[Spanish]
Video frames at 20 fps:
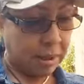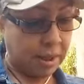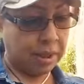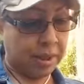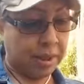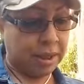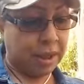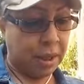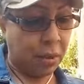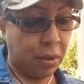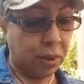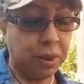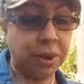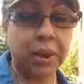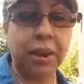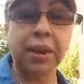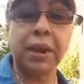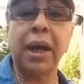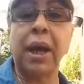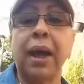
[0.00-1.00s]
se
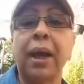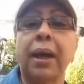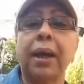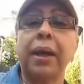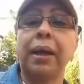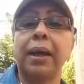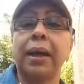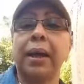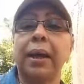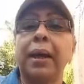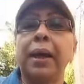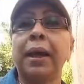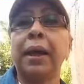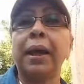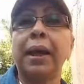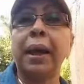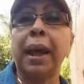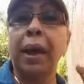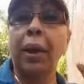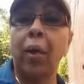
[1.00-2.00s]
cocina
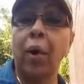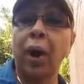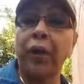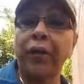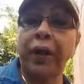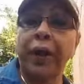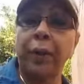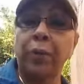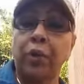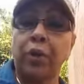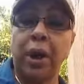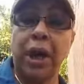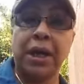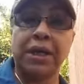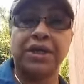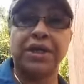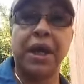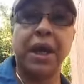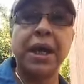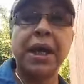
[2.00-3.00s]
eh, la hoja de
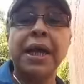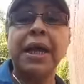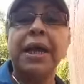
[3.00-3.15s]
remolacha.